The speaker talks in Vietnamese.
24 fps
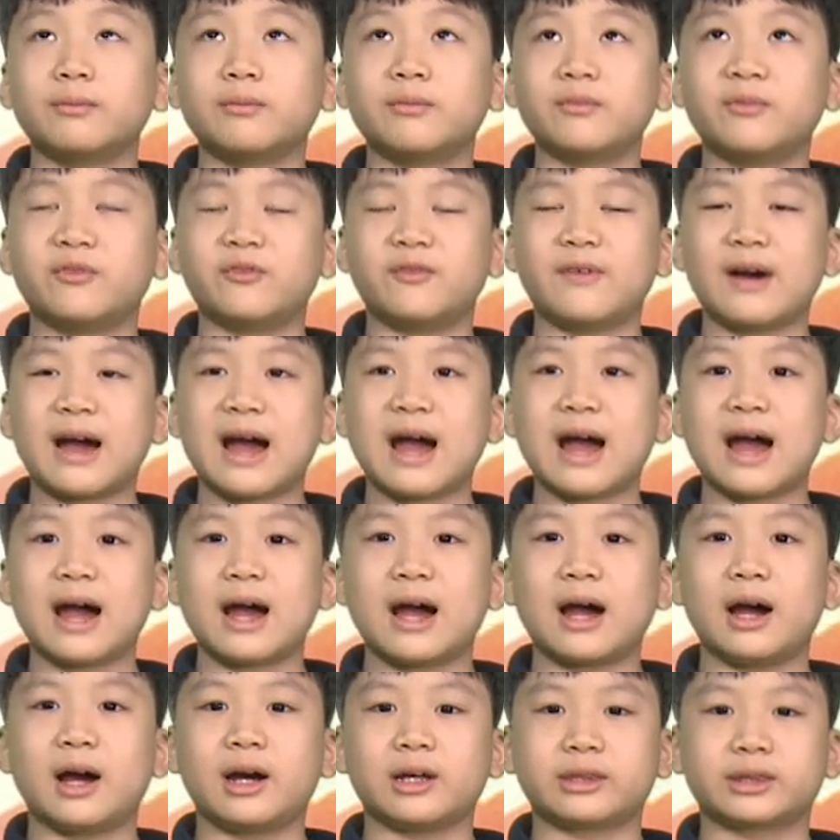
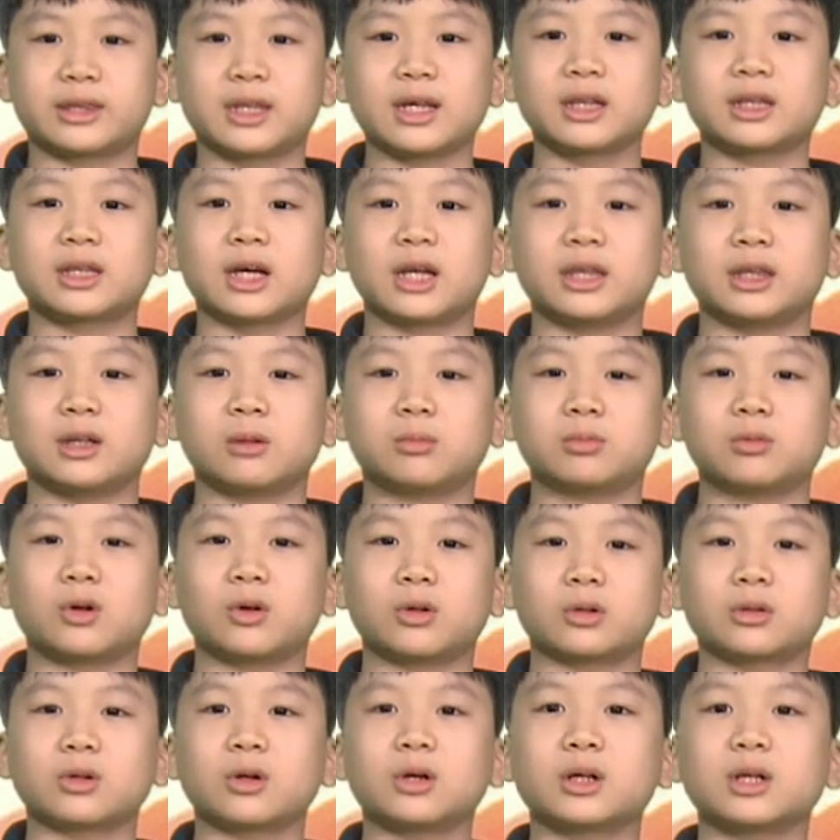và tinh thần đồng đội
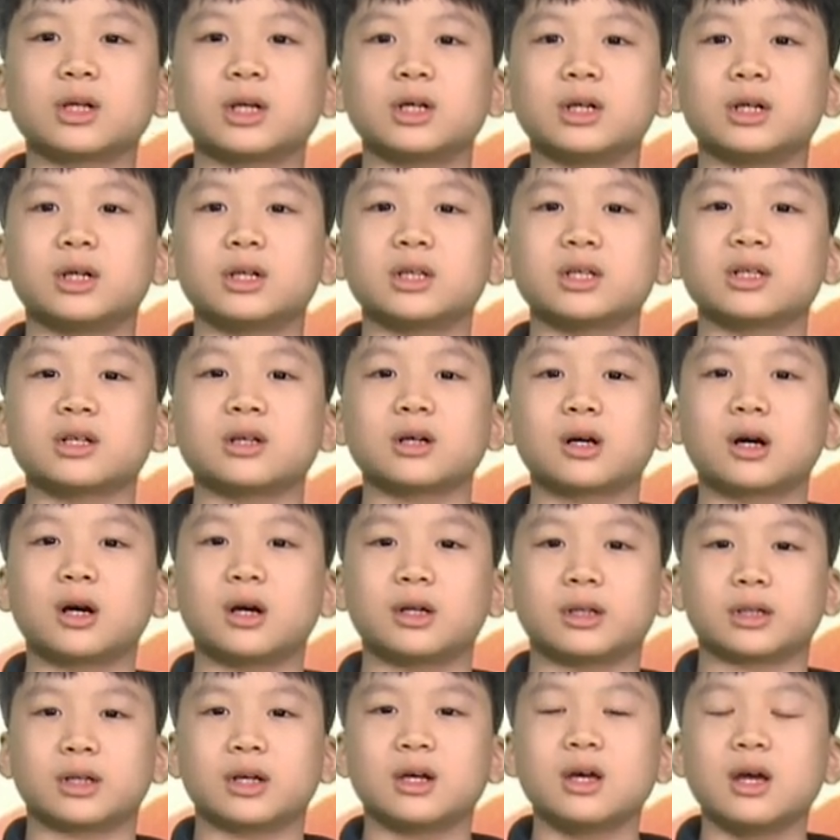tốt hơn còn
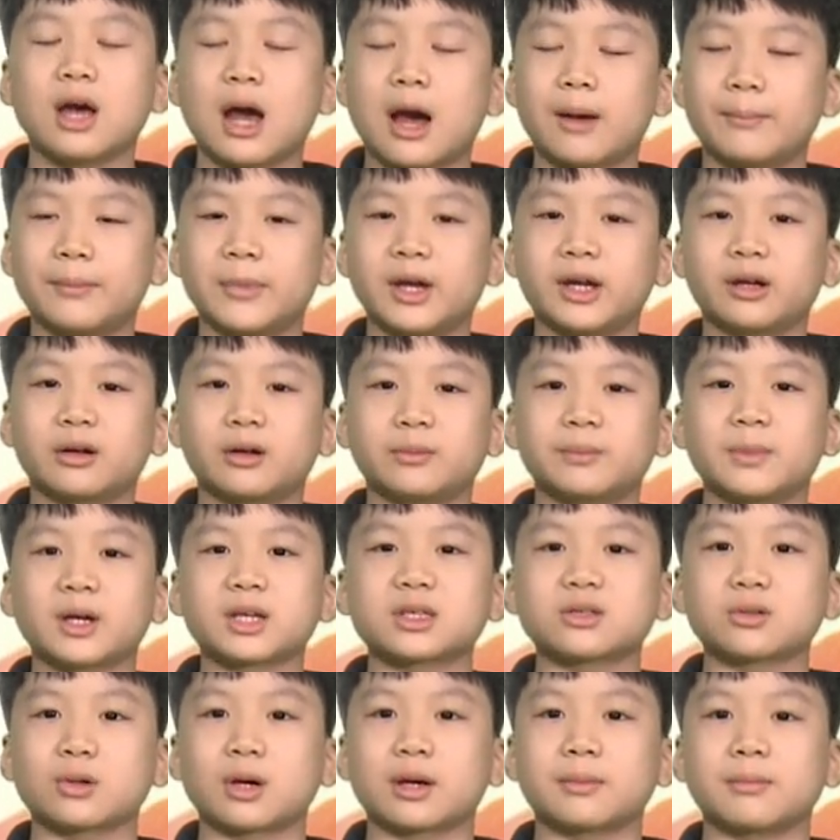mình còn biết
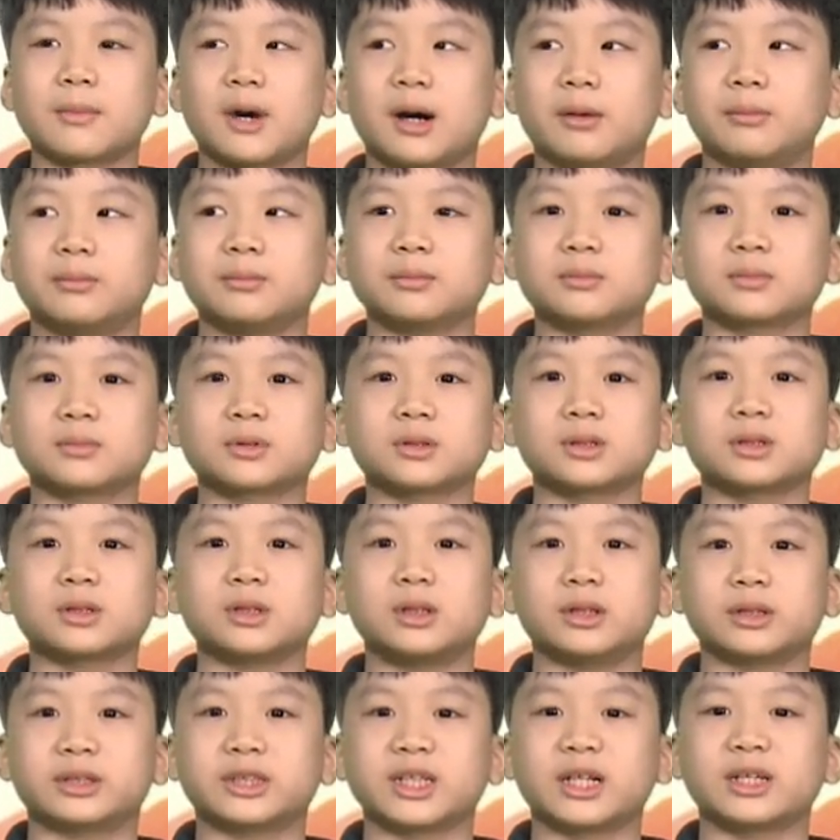xoay bóng ở
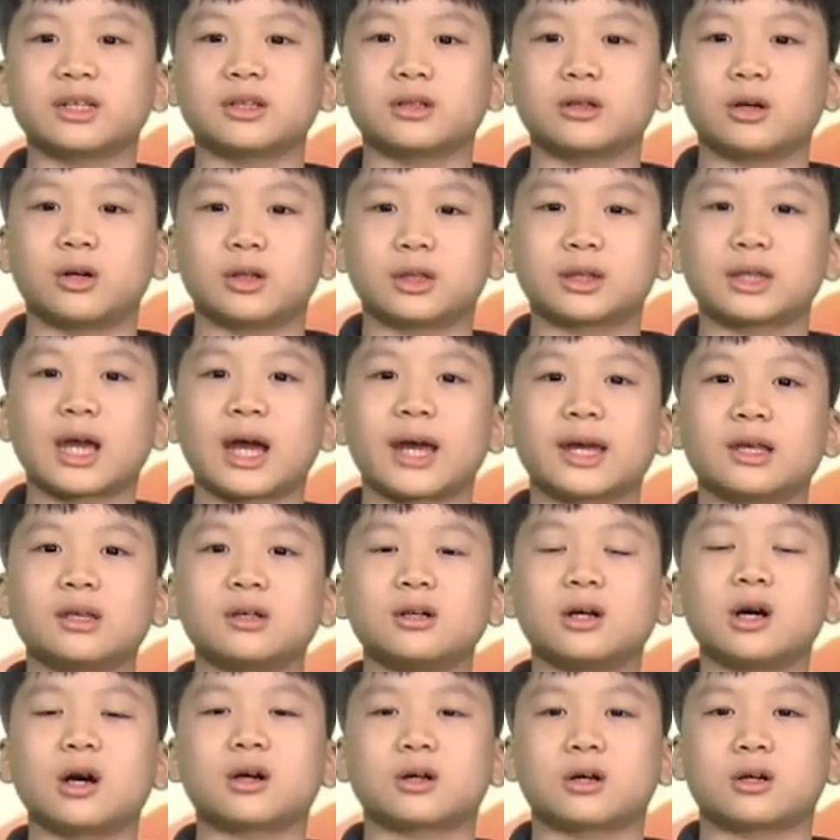trên ngón tay
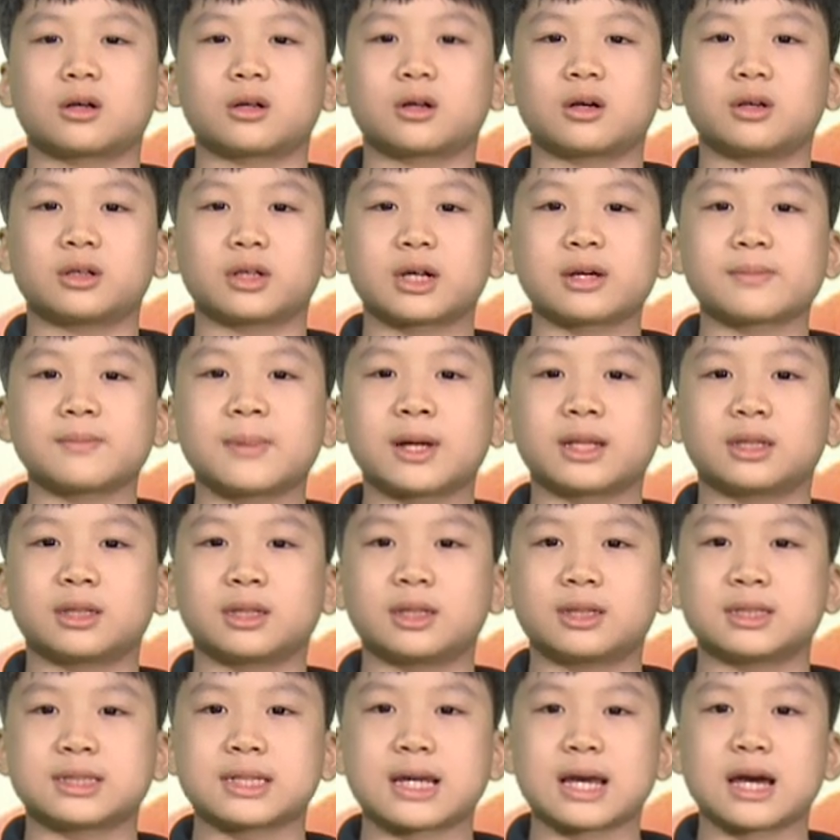nữa còn các bạn thì
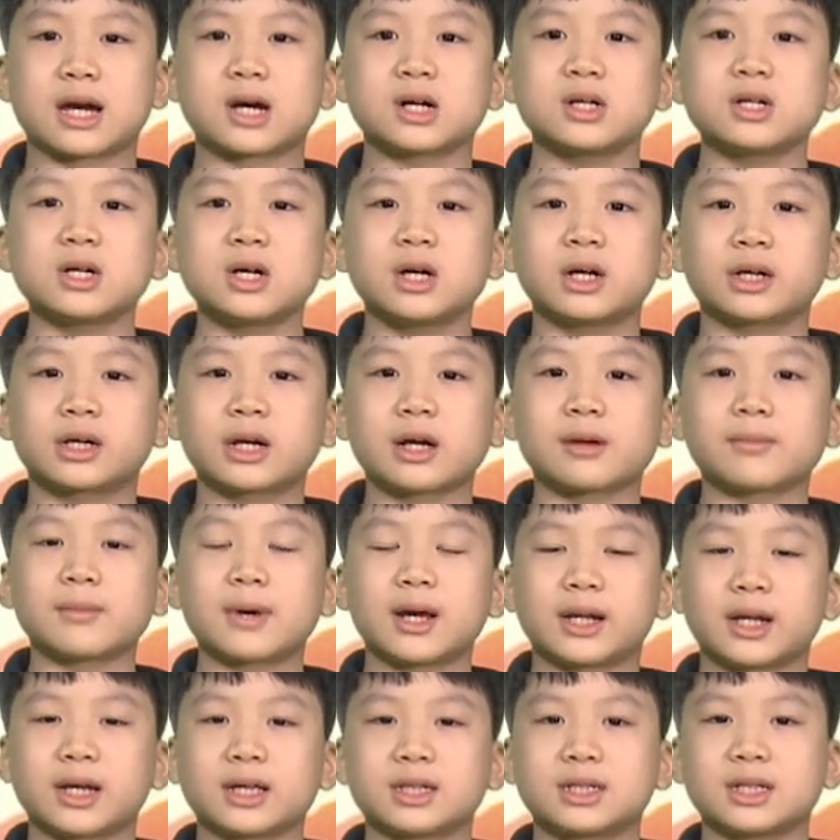sao các bạn
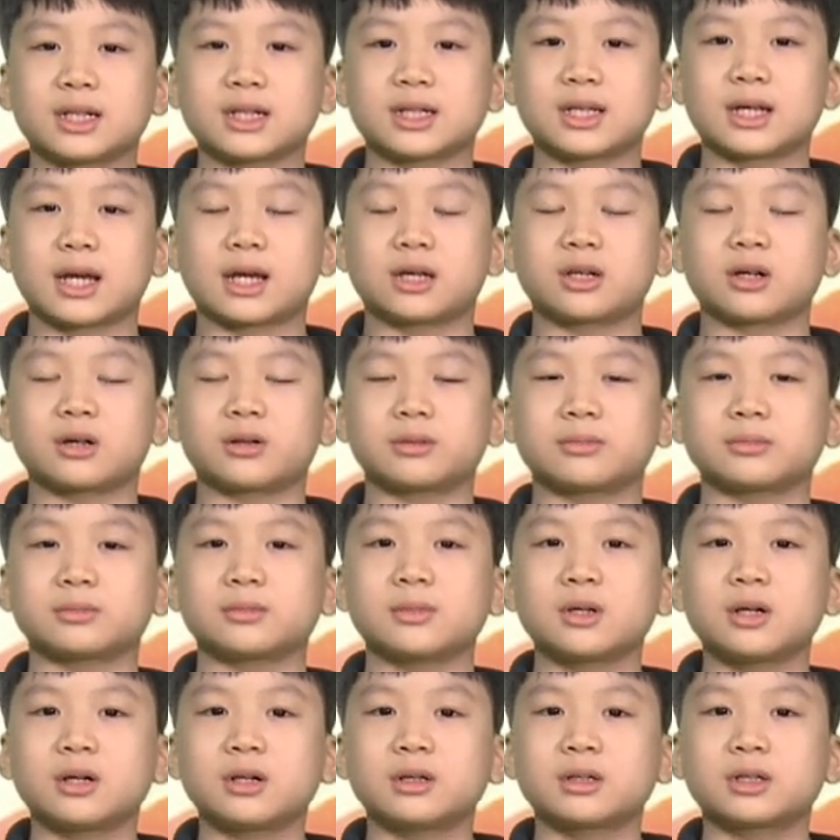hãy chia sẻ trong
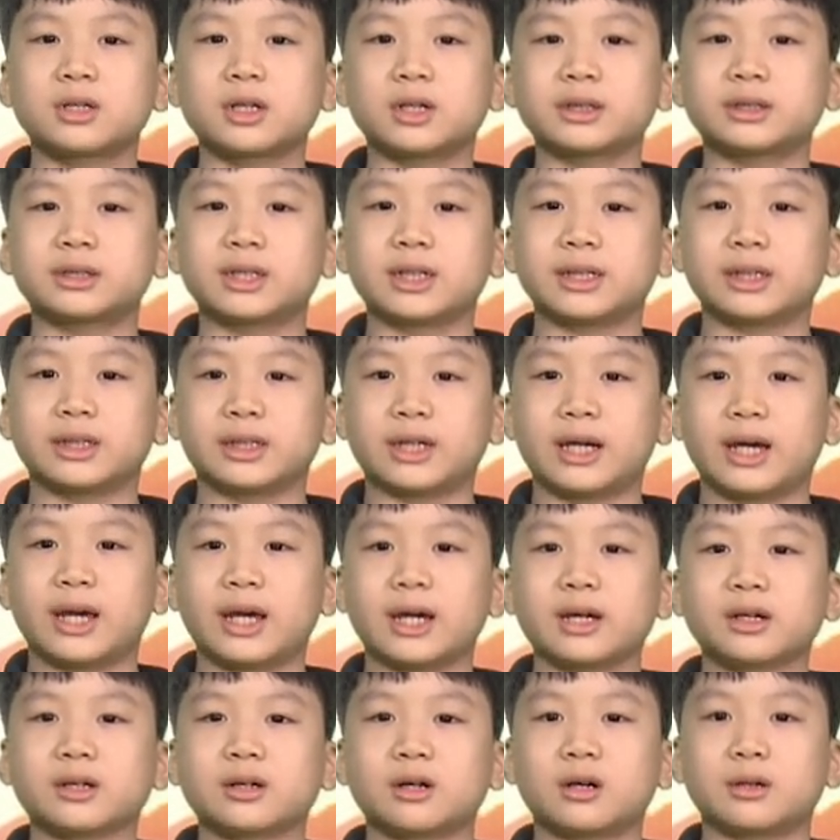chương trình nhé
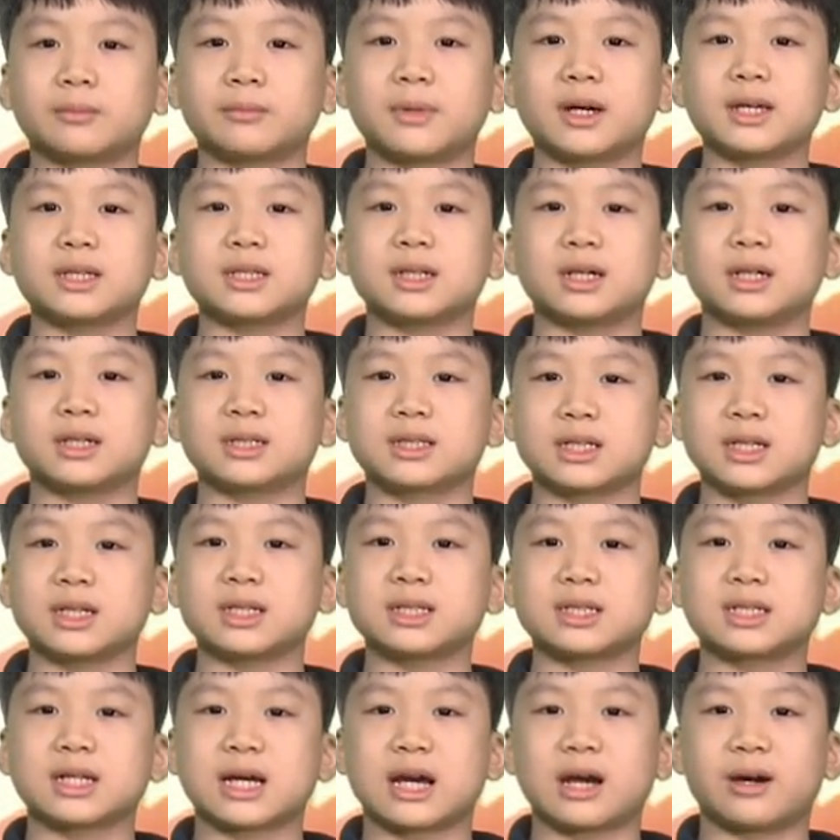còn bây giờ xin
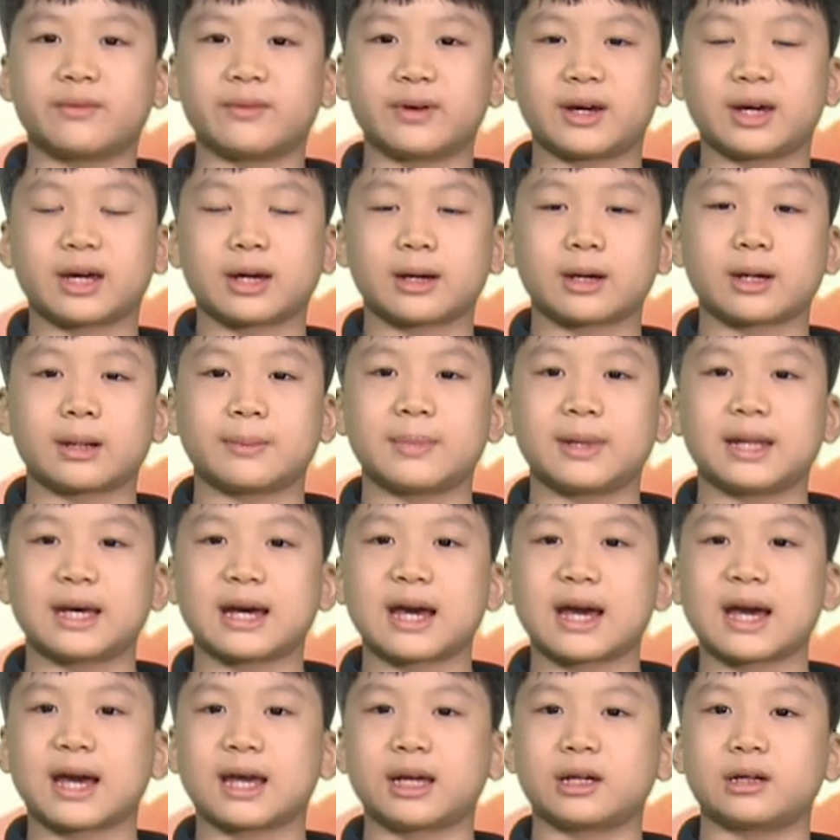chào và hẹn gặp
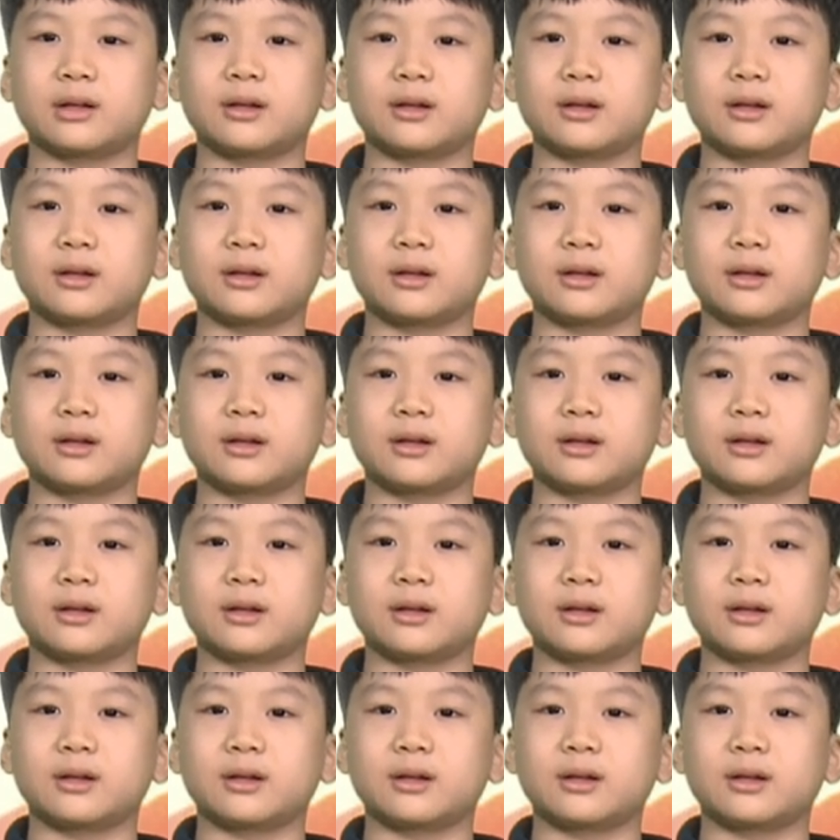lại